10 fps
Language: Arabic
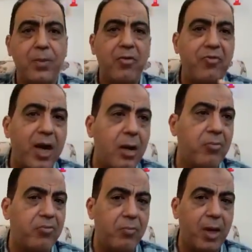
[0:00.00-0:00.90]

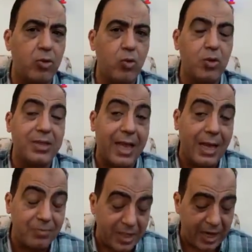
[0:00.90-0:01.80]
فرم برضو
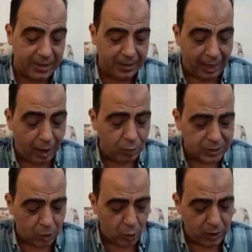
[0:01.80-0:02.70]
كلام تاني عاوز
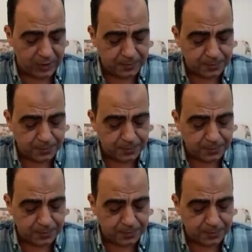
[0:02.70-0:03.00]
اقول